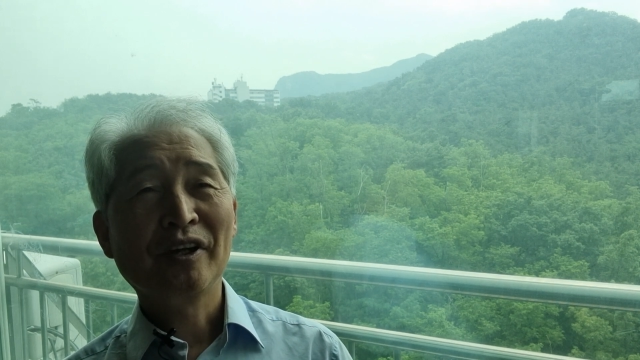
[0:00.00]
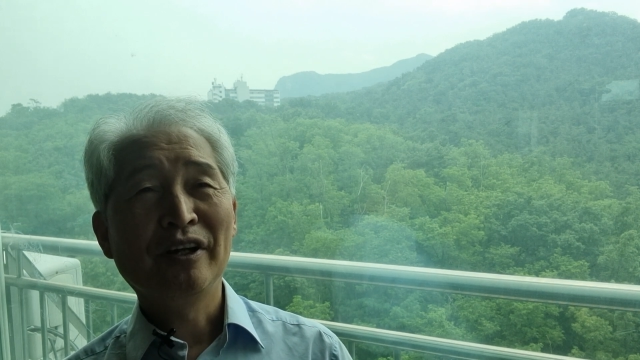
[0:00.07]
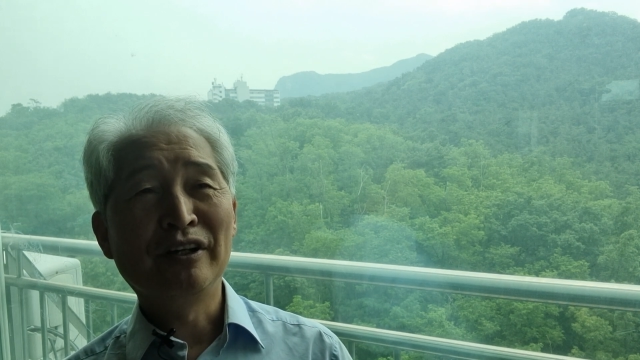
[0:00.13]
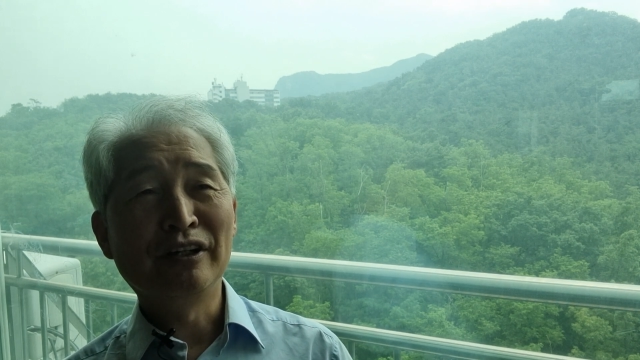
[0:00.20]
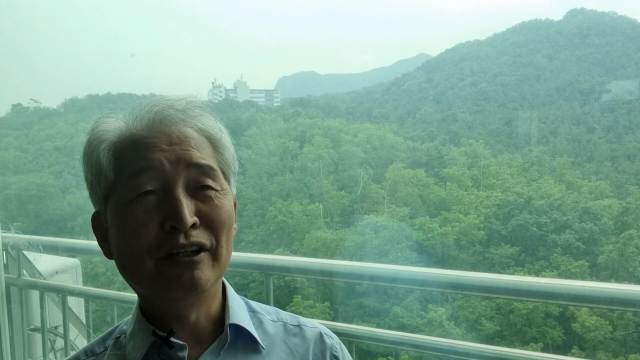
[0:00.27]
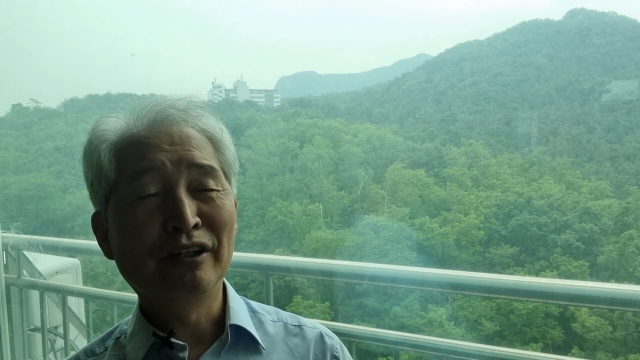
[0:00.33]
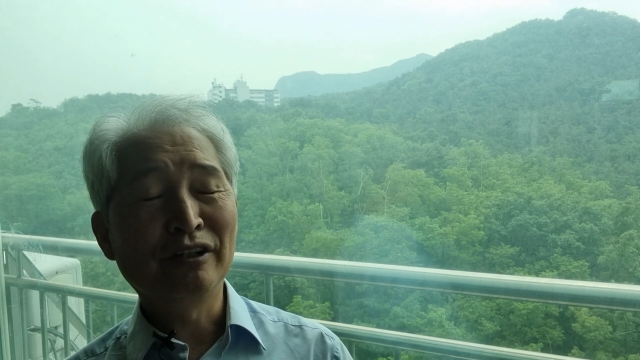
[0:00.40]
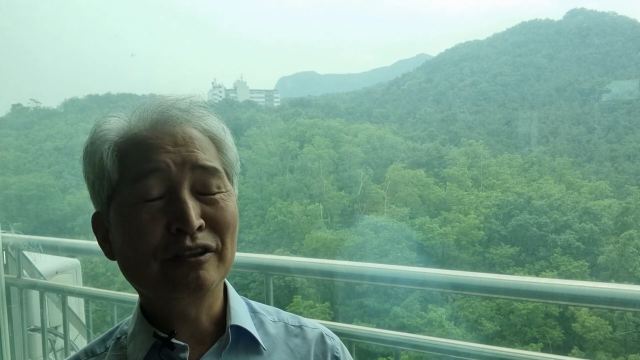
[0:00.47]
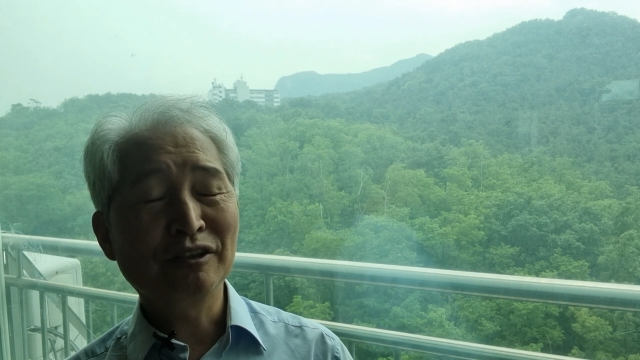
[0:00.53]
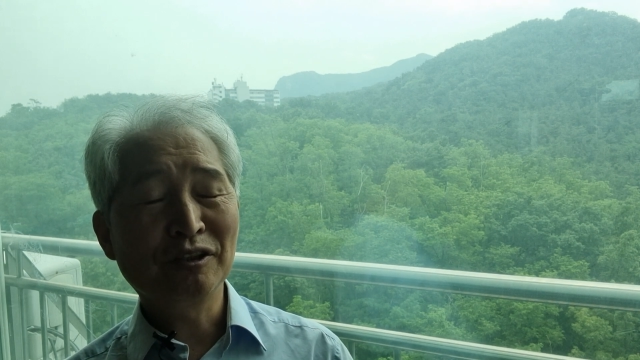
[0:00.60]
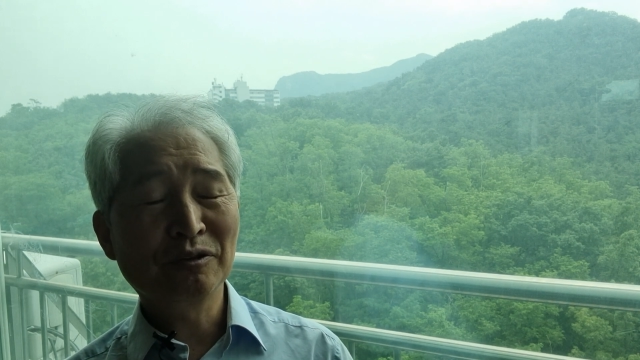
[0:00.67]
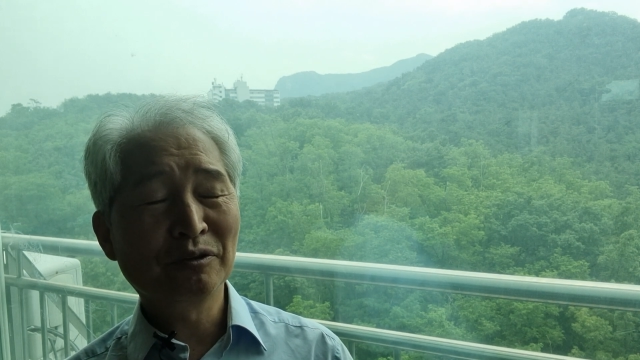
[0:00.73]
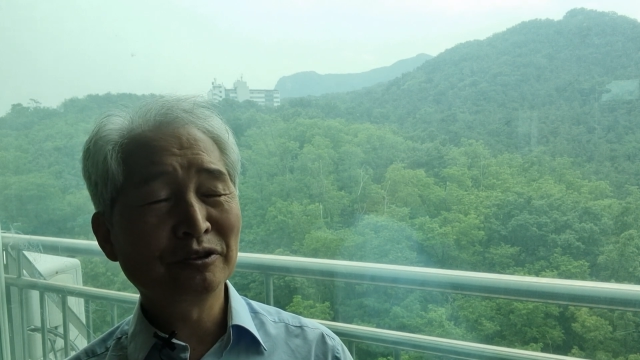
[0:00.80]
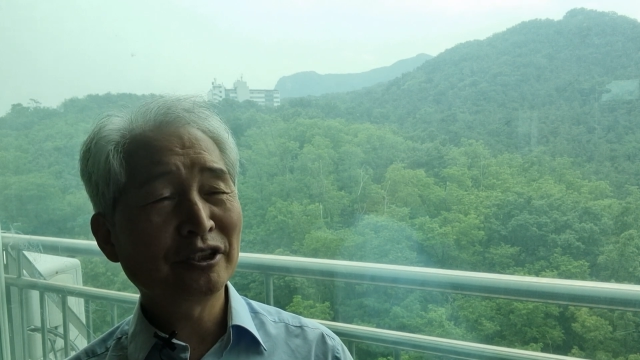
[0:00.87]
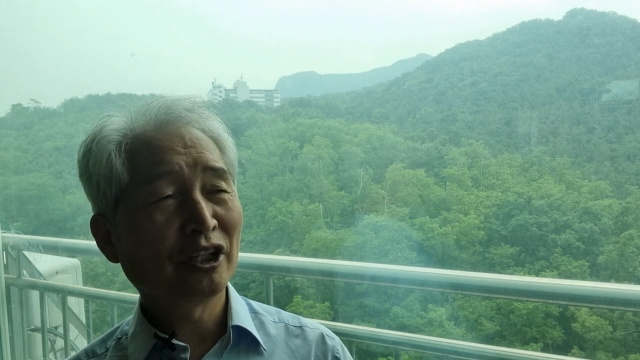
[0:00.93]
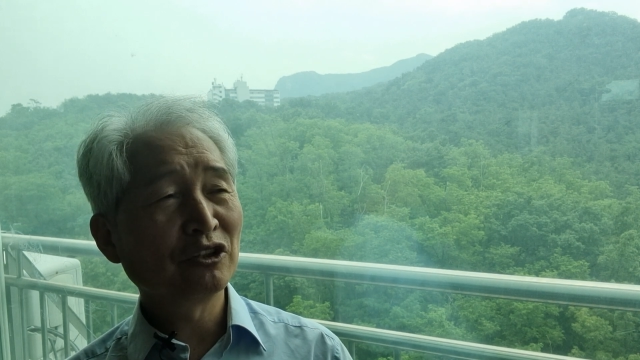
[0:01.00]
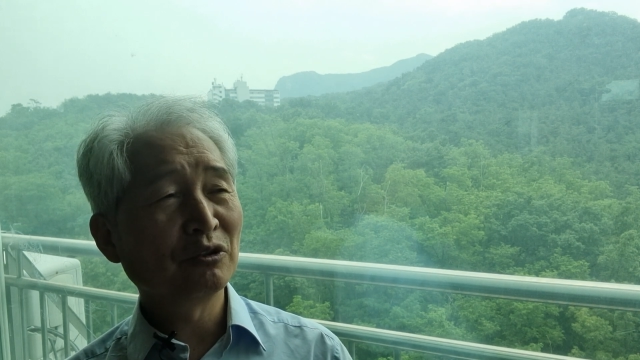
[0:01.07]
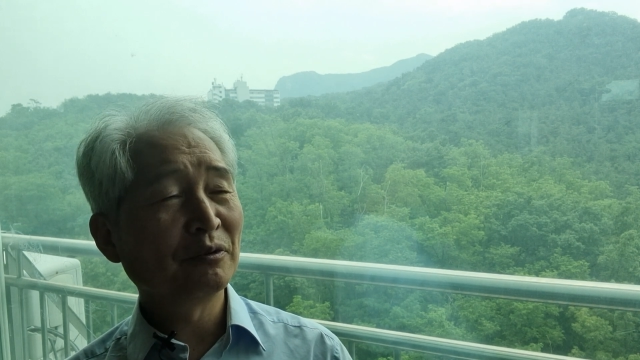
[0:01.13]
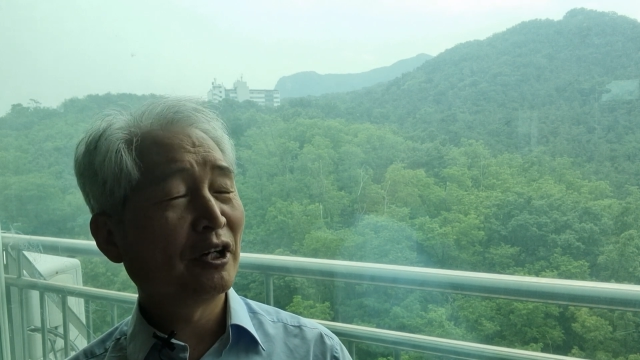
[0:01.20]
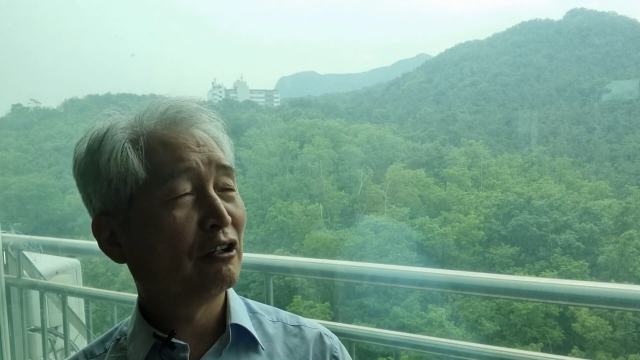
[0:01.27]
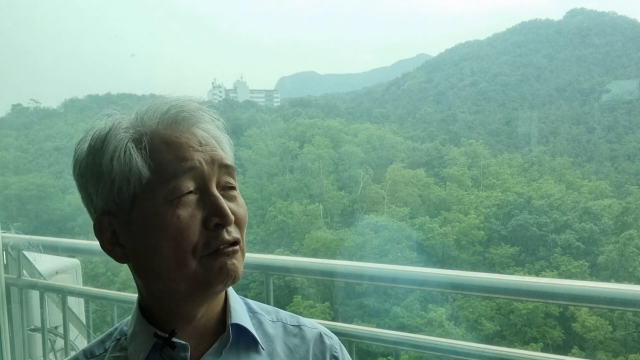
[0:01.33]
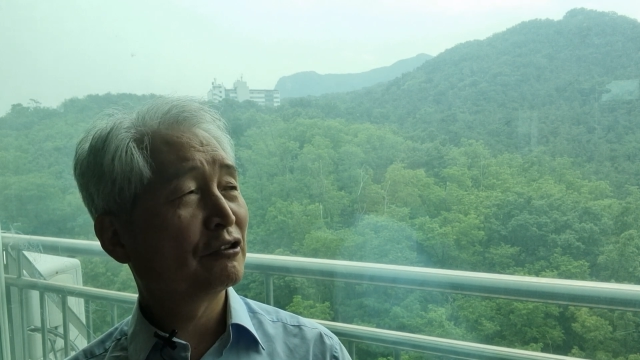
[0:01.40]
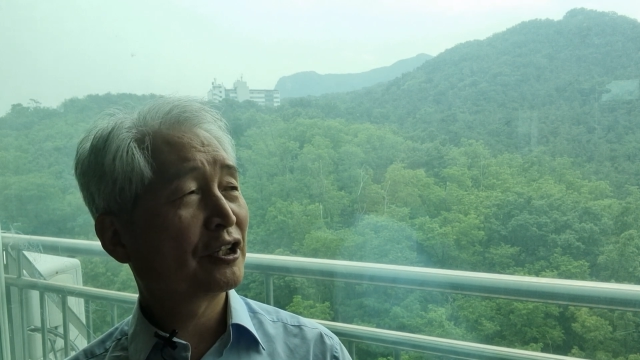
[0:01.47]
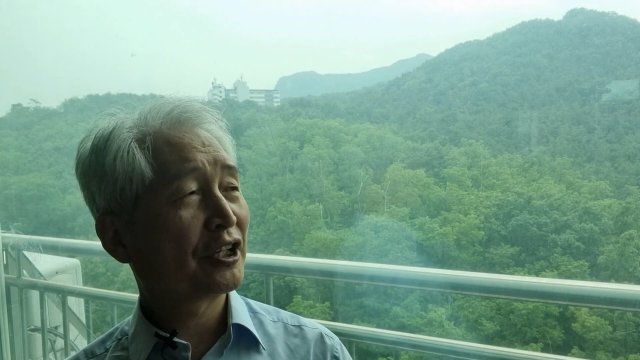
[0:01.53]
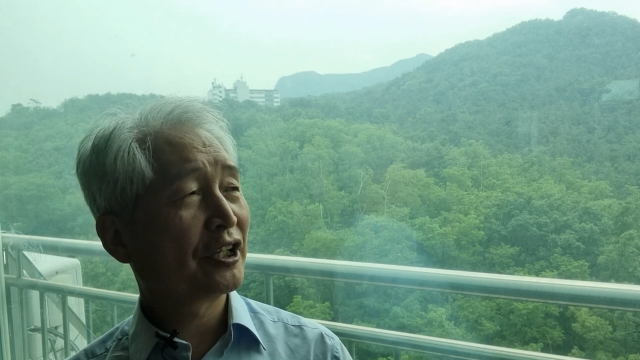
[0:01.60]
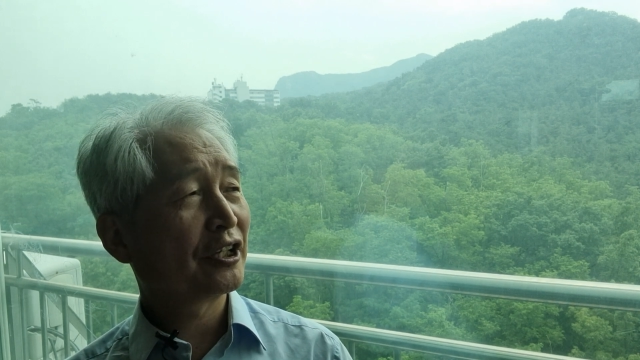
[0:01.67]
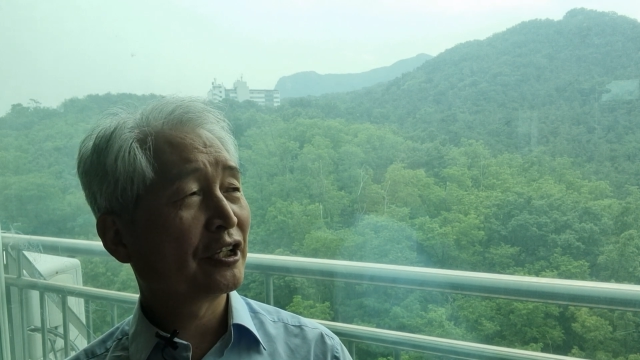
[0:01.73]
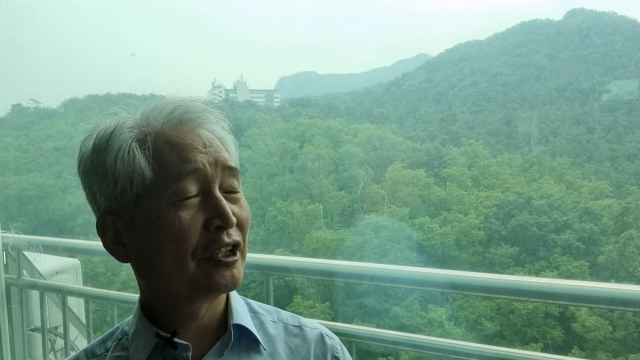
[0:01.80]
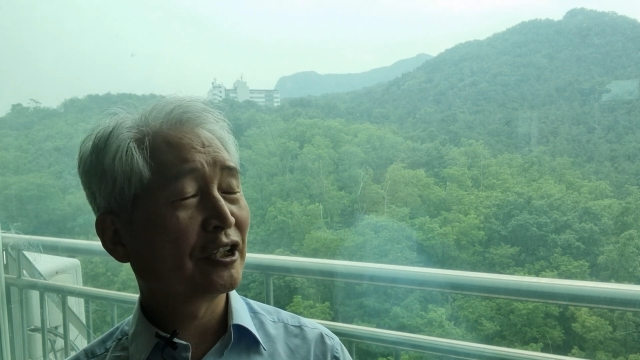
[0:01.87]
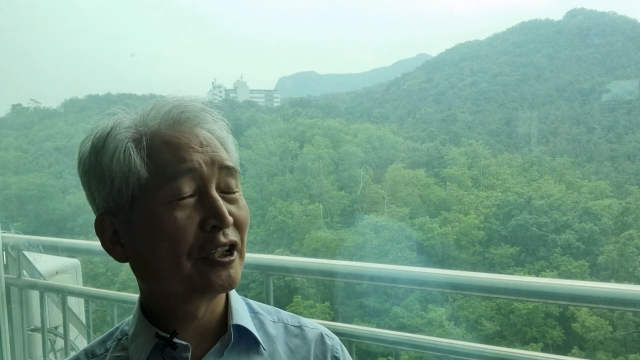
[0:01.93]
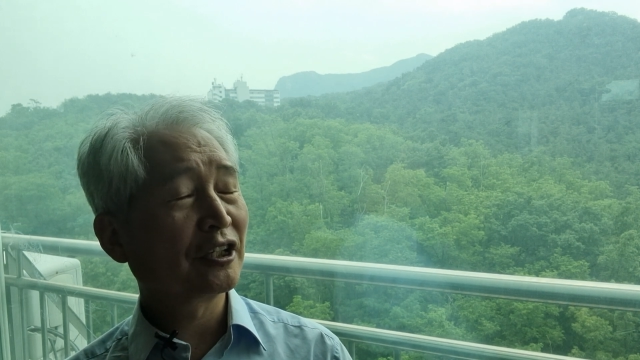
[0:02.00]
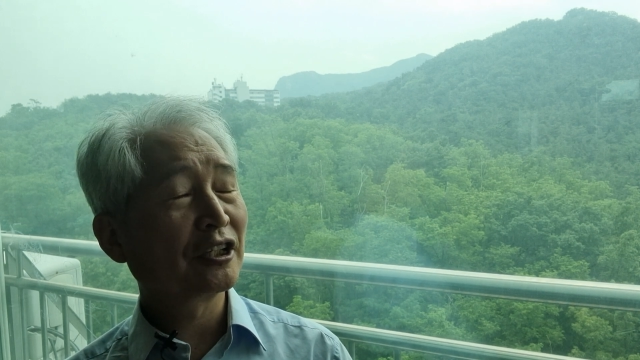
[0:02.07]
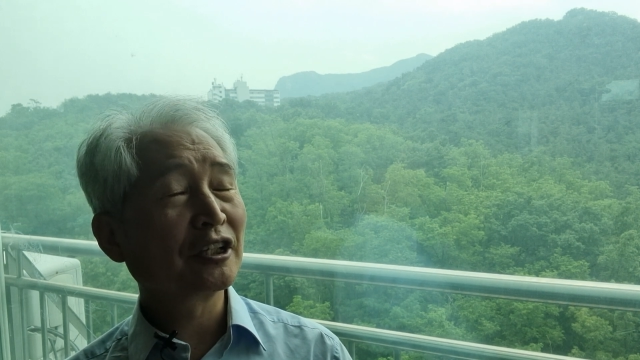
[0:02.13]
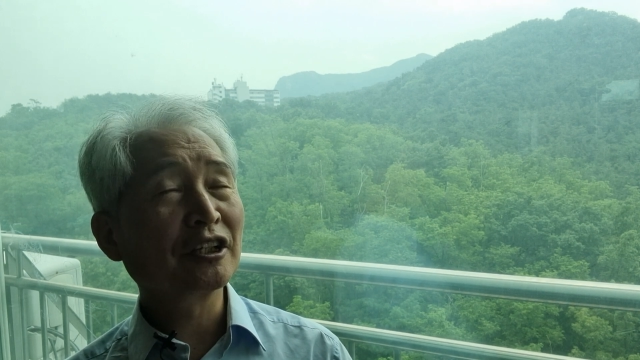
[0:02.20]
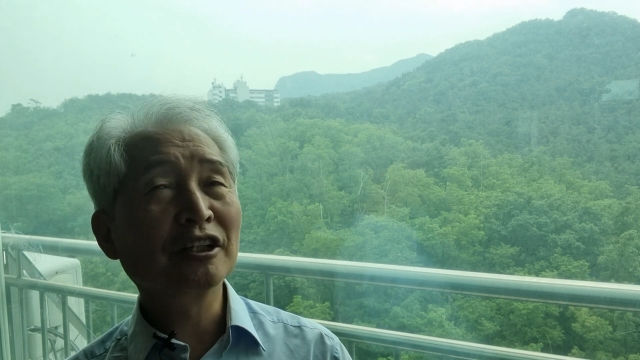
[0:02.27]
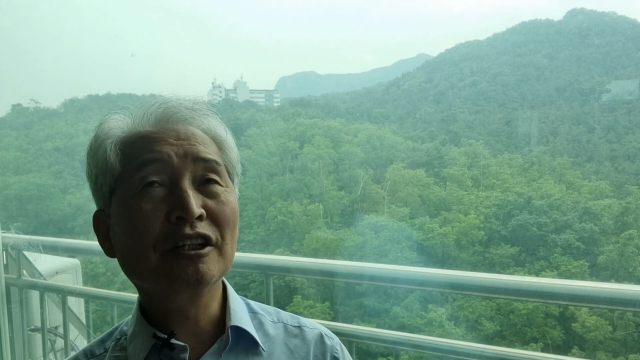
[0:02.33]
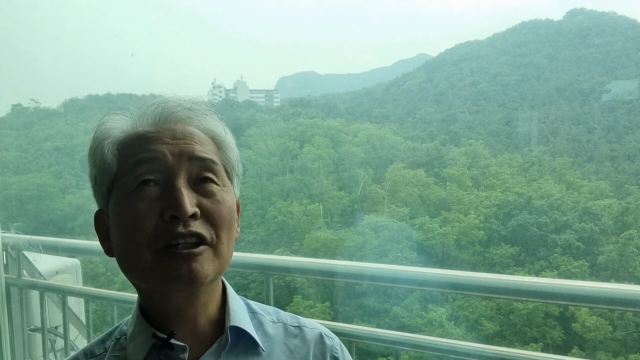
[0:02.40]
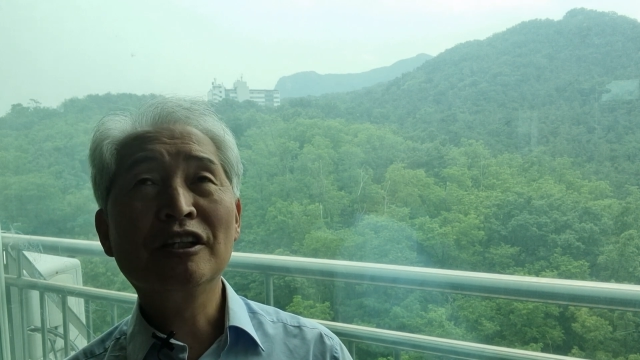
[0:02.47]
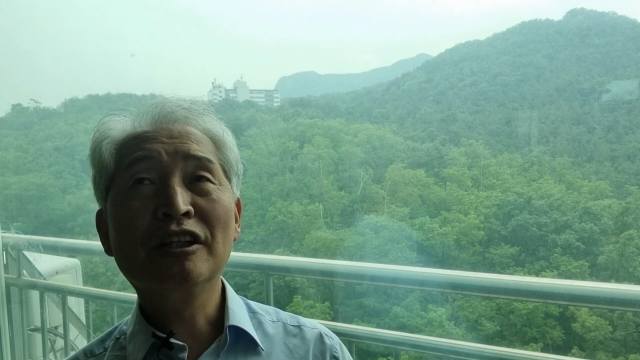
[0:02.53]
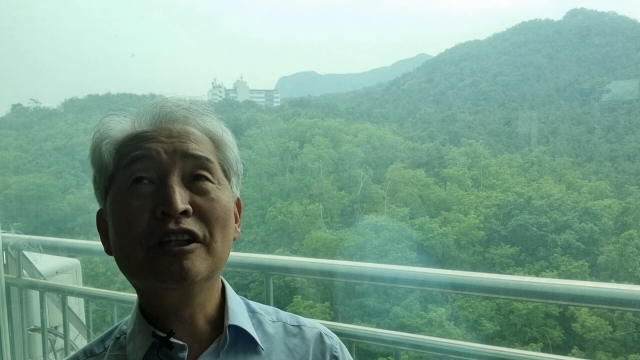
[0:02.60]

아, 그리고 사도 바울이